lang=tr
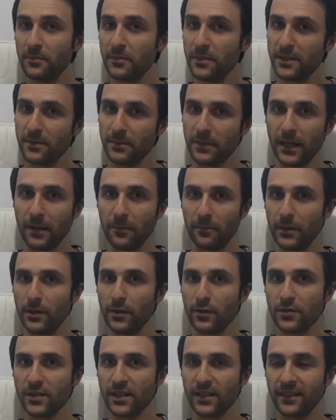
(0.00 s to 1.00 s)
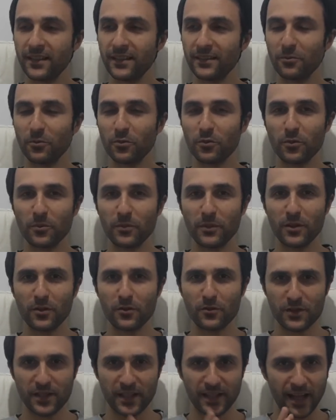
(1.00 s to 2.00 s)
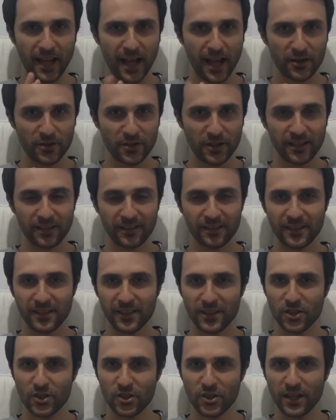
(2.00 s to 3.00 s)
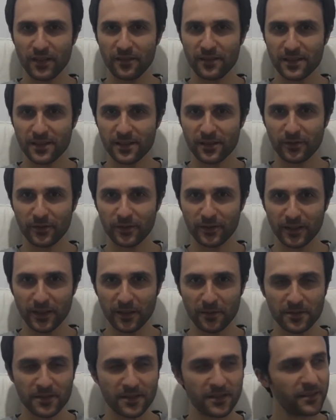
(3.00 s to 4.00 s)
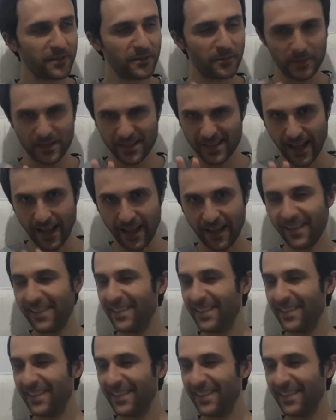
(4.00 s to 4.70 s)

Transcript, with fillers: Bizi bilen biliyor zaten. Otomobiller üzerine her şey ikinci el ve sıfır nabzı bizde.